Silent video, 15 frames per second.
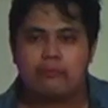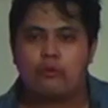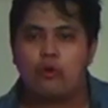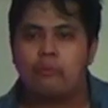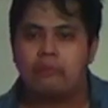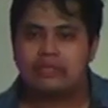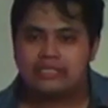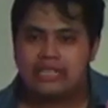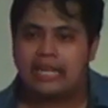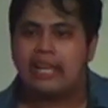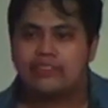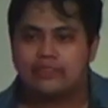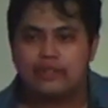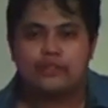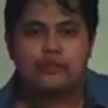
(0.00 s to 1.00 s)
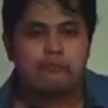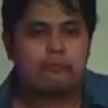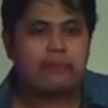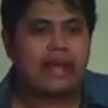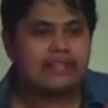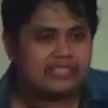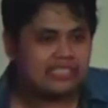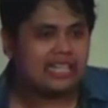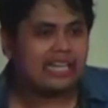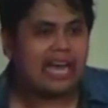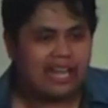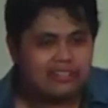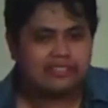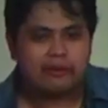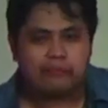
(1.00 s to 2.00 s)
ko mas greater yung plans ni
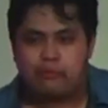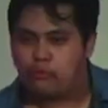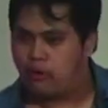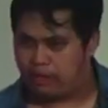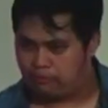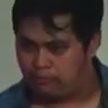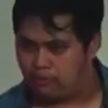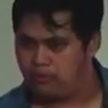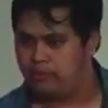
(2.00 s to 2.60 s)
God sa buhay mo.